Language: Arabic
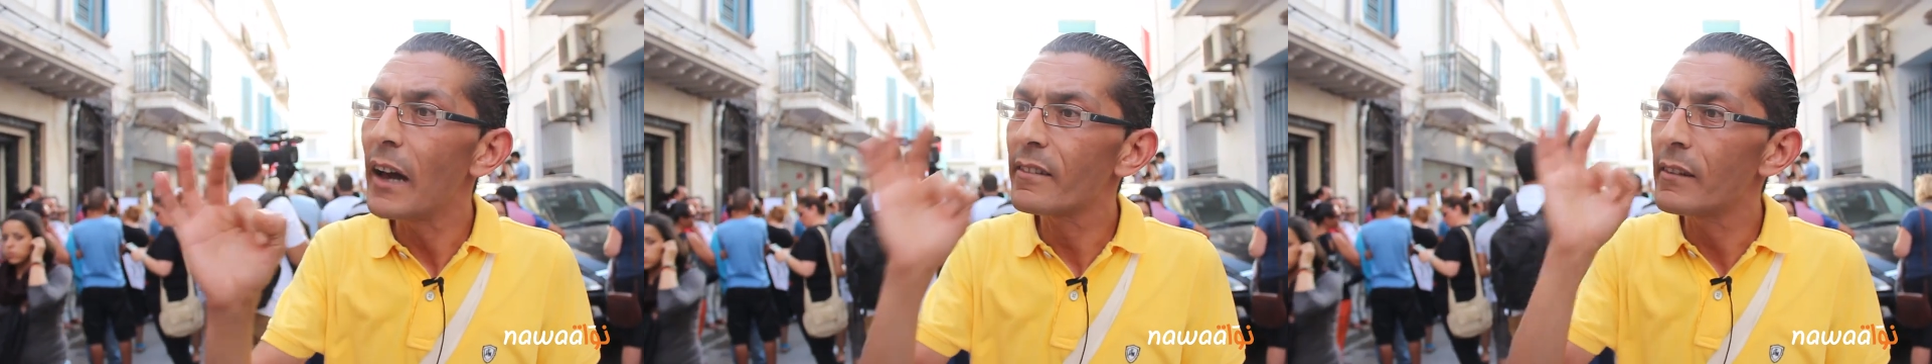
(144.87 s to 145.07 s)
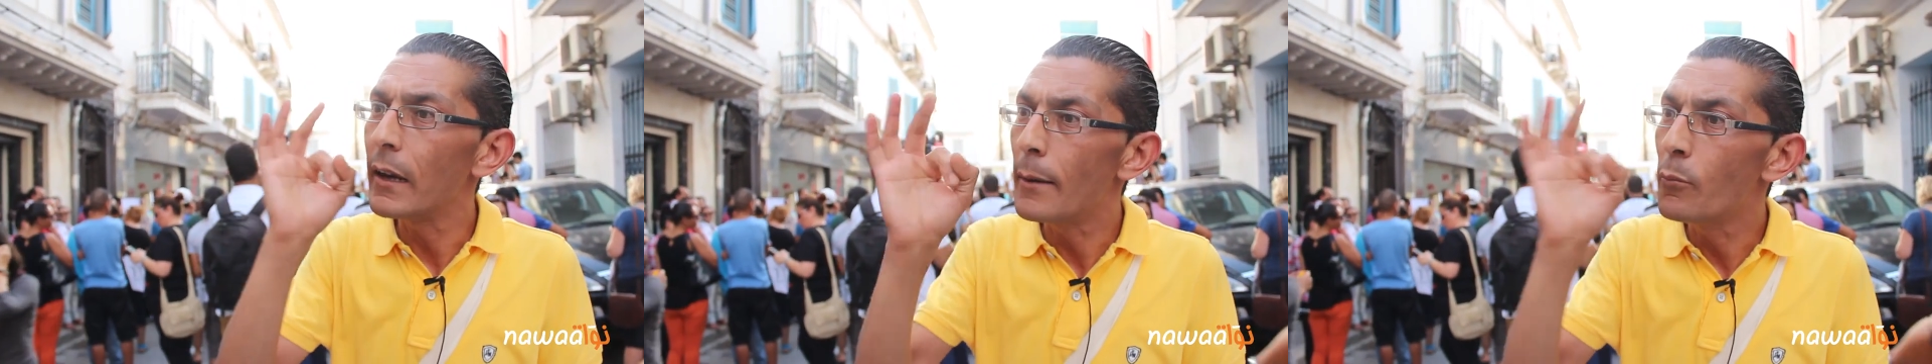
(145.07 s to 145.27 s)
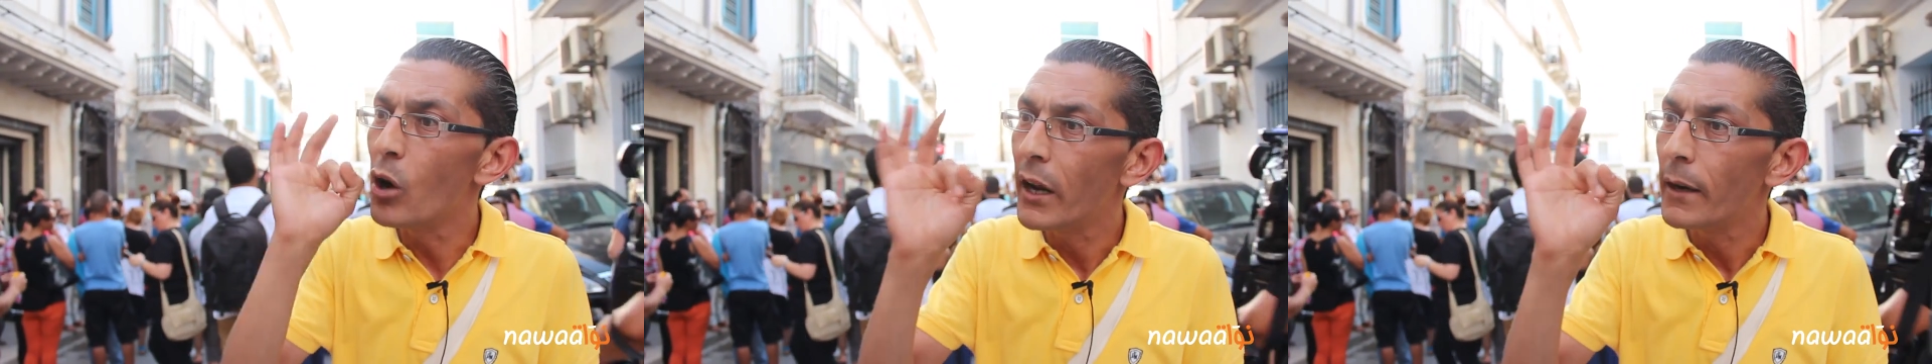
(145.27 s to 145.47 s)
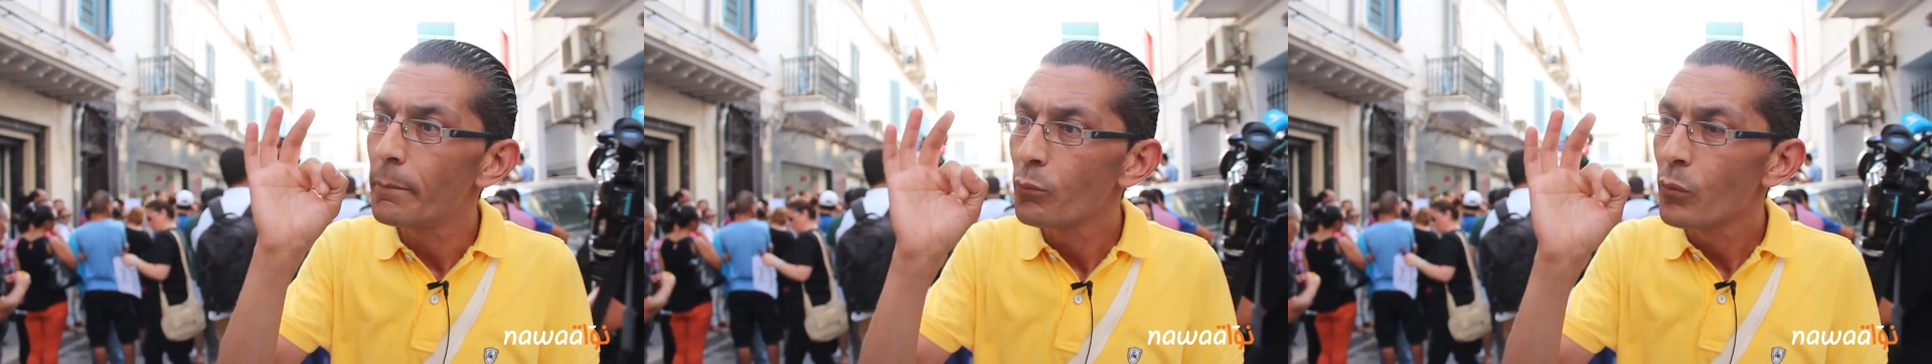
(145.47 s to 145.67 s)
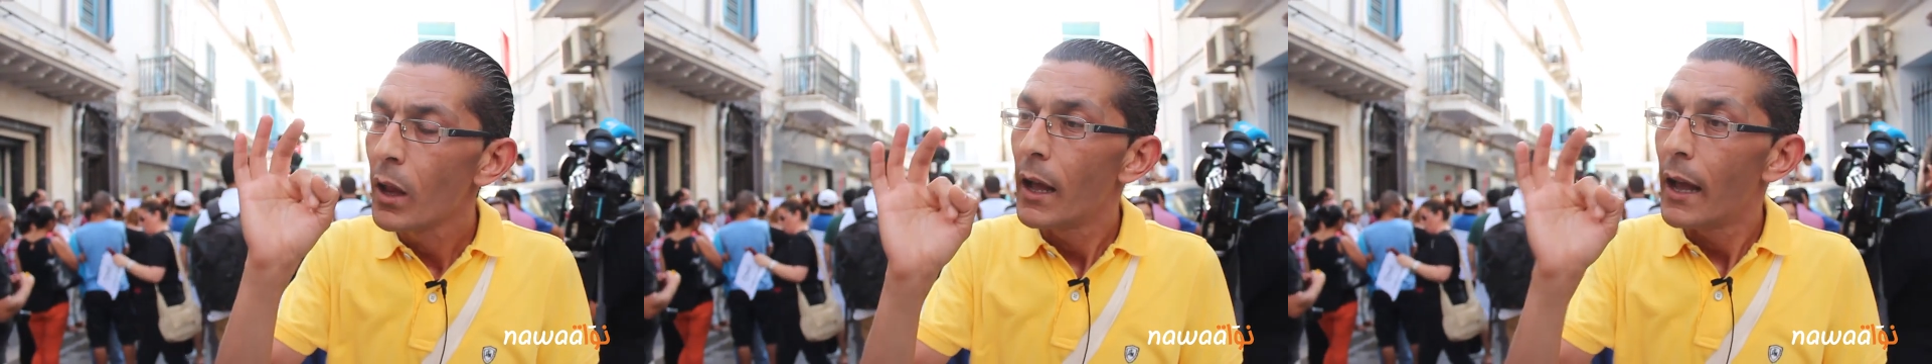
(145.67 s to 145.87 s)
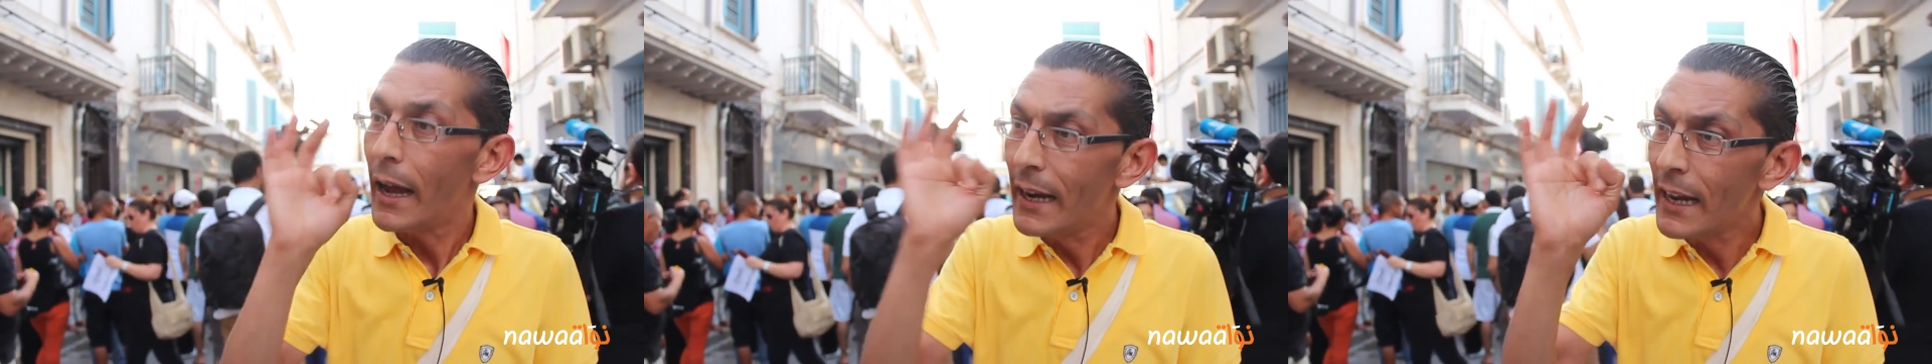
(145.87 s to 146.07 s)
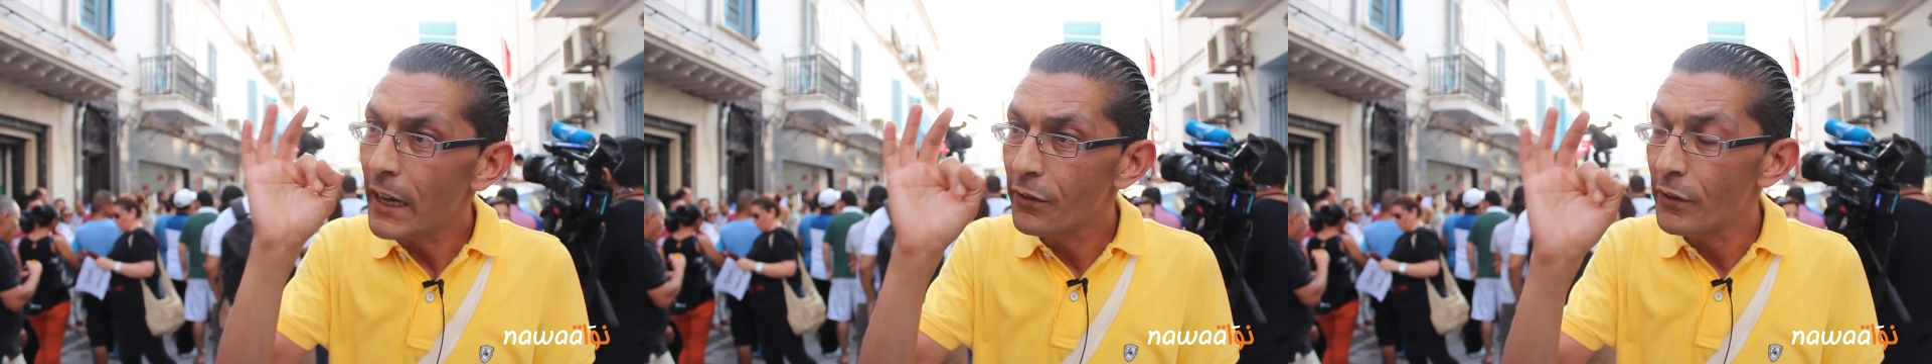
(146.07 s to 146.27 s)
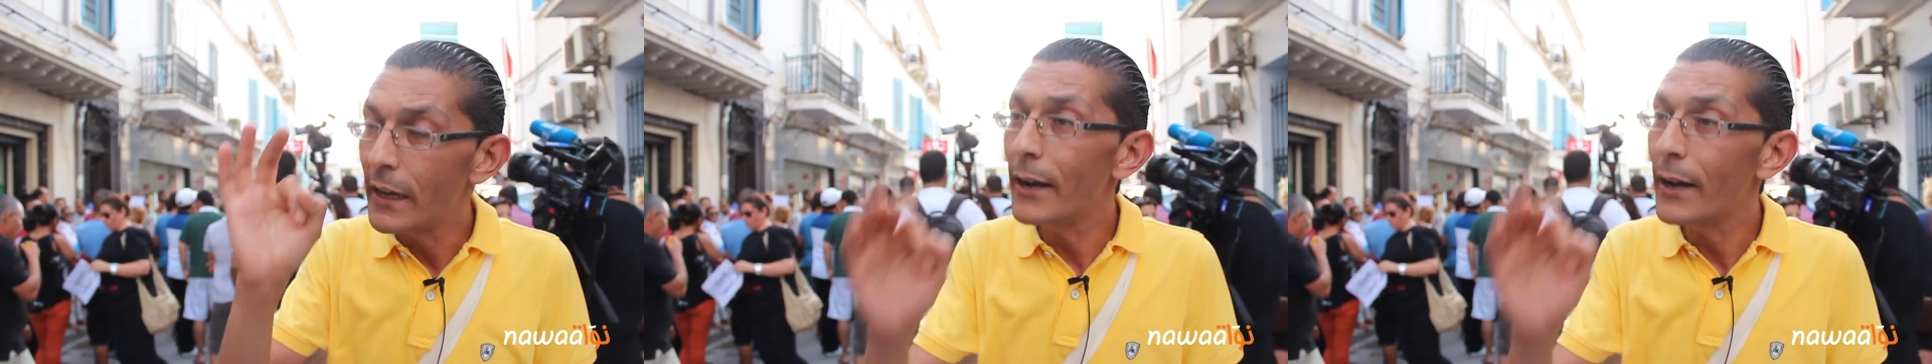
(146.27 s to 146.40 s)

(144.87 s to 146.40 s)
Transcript: غسل الأموال علاش؟